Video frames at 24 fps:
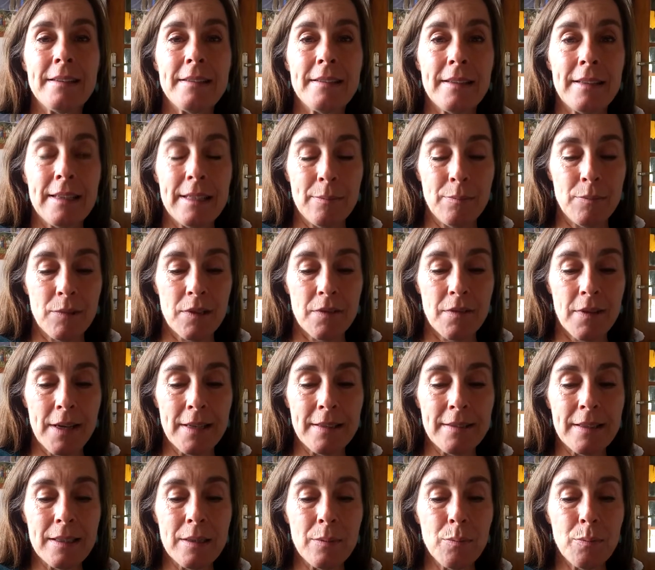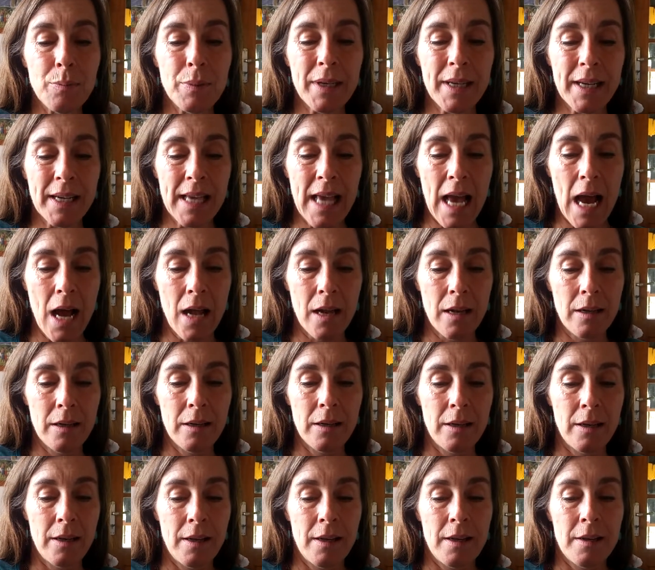diese Lebensweise imperial,
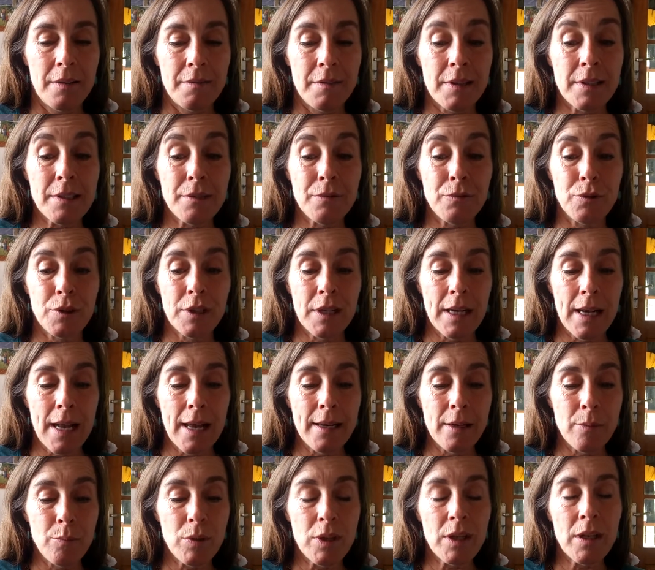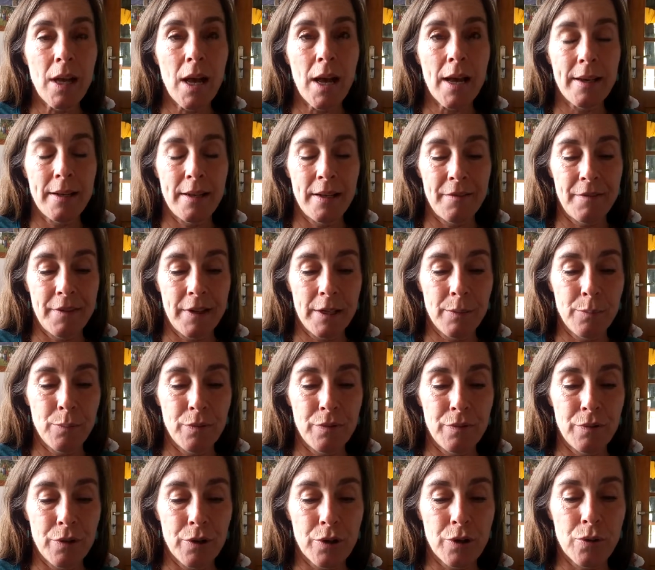weil sie für eine kleine Minderheit der
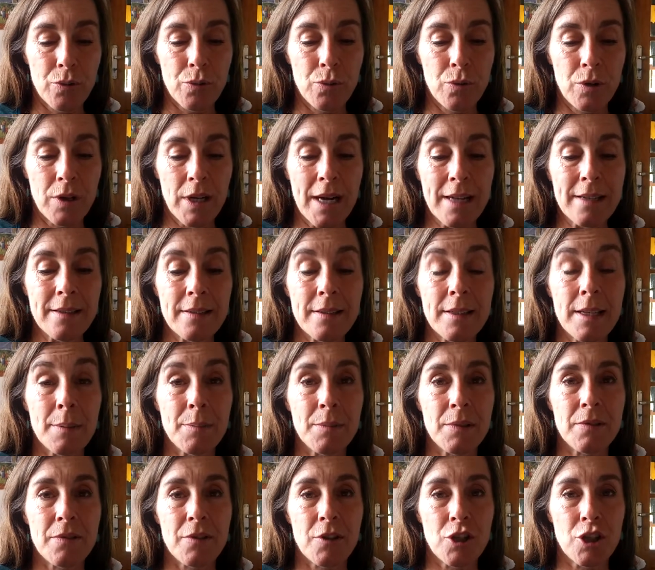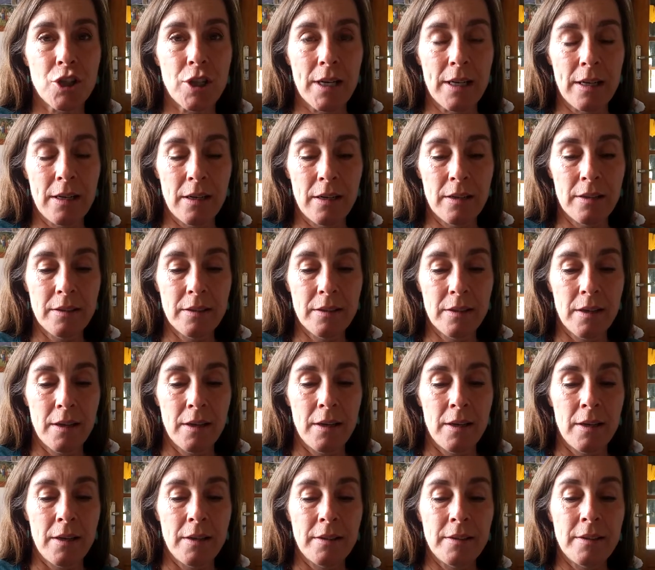Weltbevölkerung ganz selbstverständlich
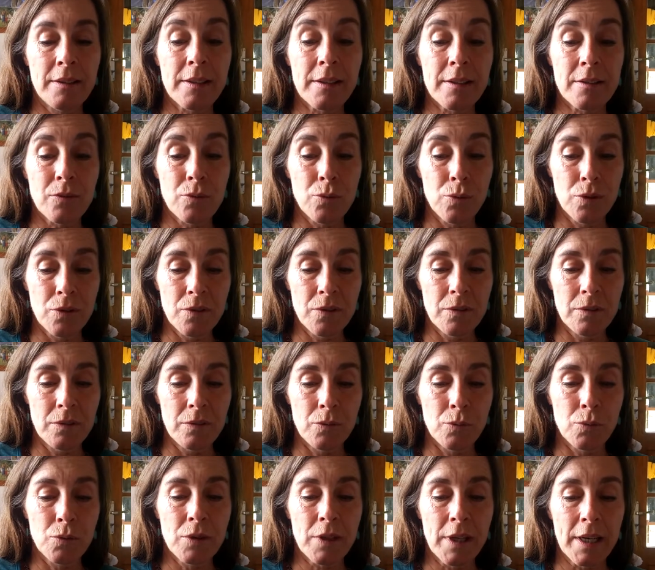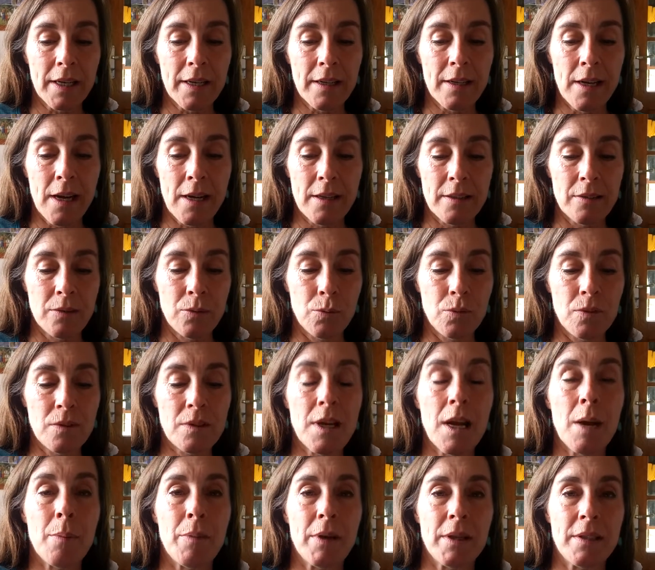die Ressourcen und
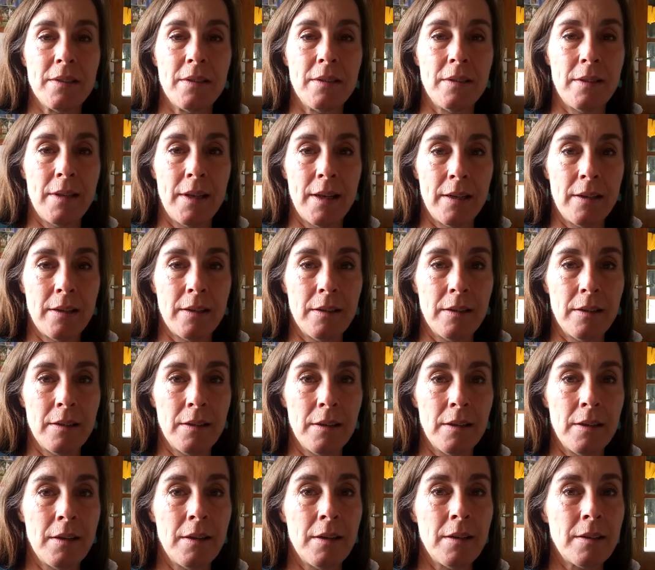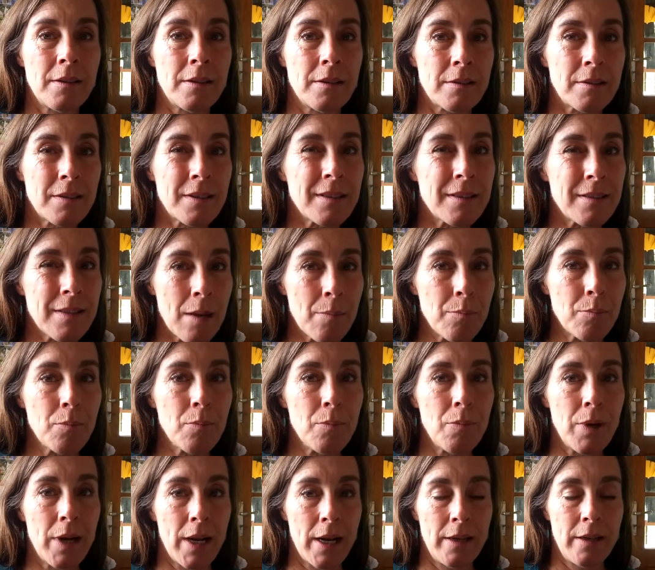Regenerationskapazitäten des
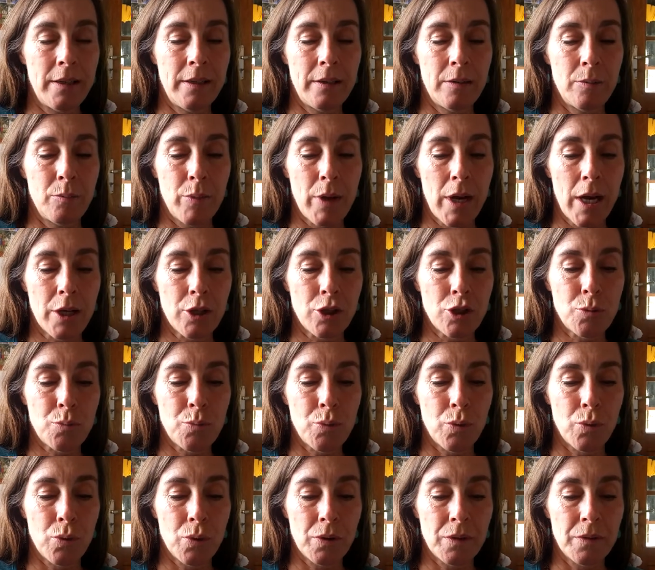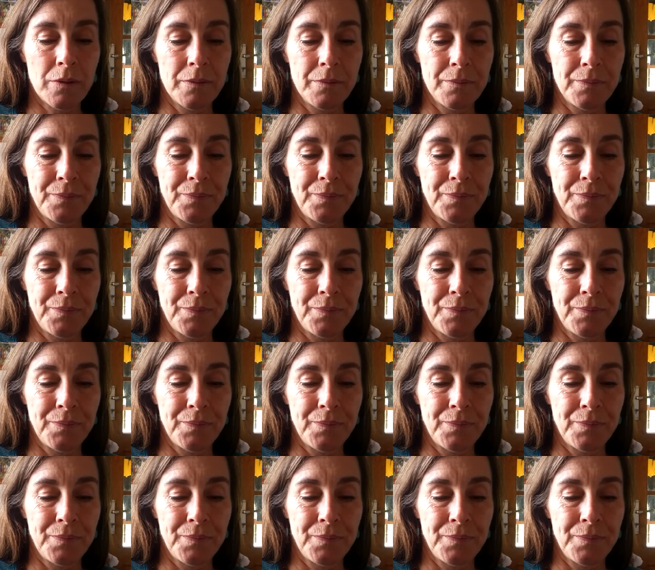gesamten Planeten beansprucht.